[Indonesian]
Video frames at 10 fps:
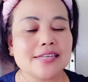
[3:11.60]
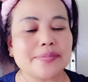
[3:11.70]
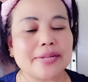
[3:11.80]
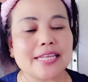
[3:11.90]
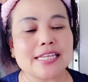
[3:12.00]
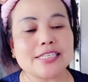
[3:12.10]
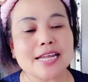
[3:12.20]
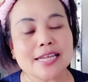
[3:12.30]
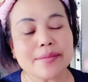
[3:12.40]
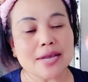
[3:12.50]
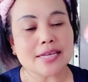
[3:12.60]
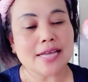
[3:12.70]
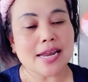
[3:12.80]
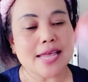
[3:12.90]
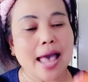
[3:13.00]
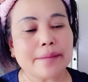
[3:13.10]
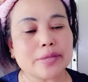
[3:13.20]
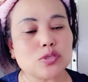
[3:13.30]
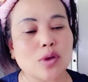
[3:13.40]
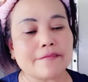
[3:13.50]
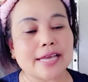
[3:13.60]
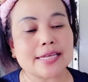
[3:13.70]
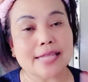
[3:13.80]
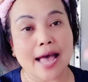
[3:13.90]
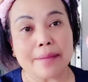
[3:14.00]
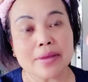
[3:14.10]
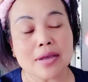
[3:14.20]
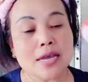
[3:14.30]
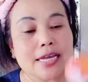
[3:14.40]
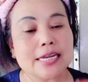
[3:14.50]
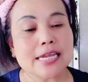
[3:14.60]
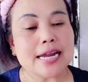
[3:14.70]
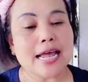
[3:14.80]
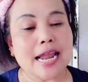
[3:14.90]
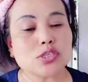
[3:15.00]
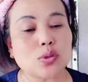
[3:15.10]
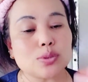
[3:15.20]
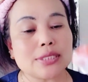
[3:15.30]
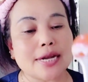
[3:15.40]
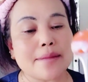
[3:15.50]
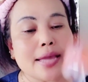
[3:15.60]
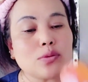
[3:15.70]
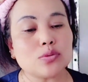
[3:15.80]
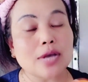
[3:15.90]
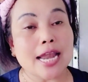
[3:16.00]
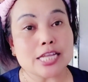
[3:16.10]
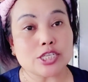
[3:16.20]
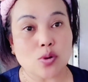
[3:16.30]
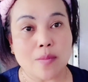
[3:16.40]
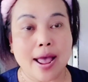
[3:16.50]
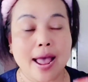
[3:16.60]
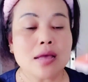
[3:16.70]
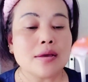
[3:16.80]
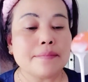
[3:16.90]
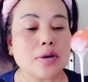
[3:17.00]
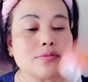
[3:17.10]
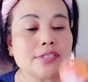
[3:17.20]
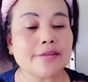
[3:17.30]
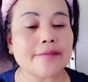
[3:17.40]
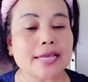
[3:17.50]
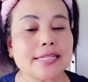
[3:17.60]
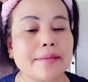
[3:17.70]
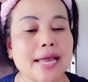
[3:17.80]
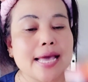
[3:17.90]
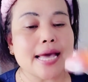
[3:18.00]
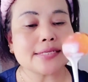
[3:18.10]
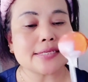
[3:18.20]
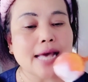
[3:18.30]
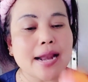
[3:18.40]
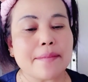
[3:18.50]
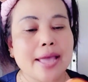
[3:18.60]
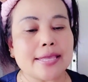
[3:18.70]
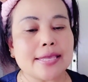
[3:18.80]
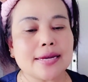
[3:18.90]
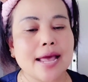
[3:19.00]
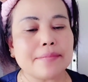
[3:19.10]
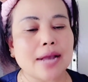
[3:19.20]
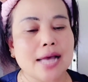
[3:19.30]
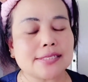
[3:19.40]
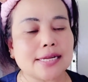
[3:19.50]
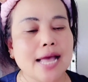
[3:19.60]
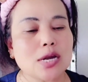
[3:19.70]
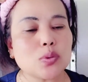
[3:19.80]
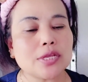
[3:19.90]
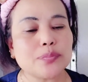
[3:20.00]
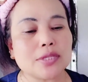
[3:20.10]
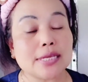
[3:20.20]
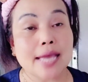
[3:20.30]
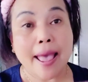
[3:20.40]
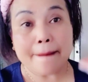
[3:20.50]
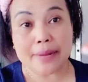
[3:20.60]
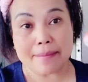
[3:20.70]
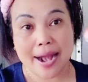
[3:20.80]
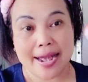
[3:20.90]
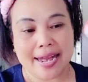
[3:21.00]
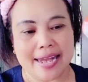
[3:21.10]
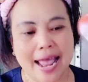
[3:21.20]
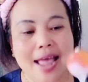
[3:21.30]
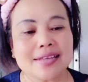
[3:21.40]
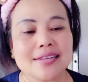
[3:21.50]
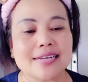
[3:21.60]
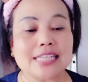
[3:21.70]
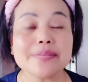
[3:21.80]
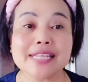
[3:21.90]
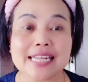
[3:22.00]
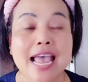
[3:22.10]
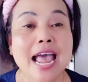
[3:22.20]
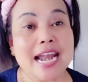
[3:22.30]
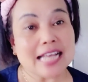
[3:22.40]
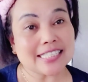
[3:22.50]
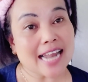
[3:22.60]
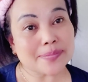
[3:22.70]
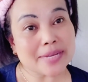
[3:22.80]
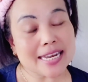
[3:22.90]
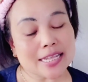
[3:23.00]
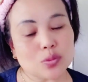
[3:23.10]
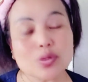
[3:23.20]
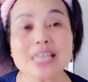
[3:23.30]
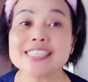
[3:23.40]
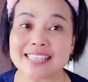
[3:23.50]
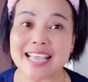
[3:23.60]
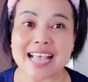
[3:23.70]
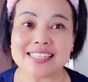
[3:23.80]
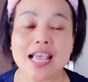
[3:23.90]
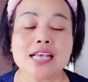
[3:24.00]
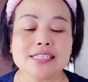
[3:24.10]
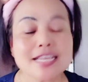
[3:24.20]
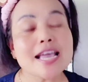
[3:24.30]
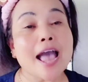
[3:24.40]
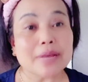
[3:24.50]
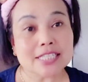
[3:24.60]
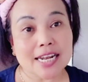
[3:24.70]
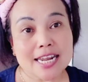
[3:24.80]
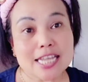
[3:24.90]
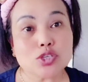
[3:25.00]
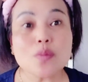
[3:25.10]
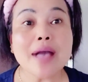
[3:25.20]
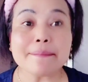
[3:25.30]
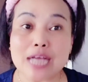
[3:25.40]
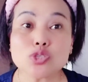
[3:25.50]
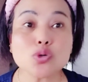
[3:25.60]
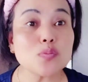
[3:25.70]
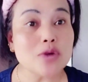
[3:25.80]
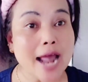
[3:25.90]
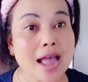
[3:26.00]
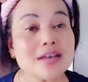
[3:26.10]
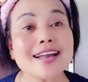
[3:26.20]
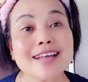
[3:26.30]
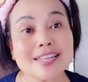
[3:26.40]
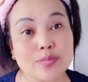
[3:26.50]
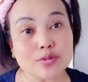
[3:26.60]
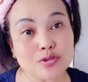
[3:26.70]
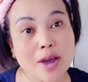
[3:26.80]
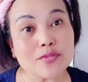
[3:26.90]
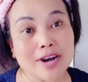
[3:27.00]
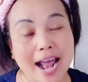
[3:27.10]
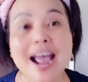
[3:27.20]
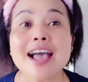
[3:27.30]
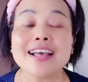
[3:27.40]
seperti ini. Jadi bagi kalian pejuang flek hitam, ini adalah solusi terbaik untuk kalian coba mengusir flek hitam kalian secara baik dan menghasilkan kulit putih permanen ya. Nah, seperti ini. Nah, setelah begini tuh udah selesai guys. Jadi masker ini cukup gampang, cukup mudah, harganya pun juga murah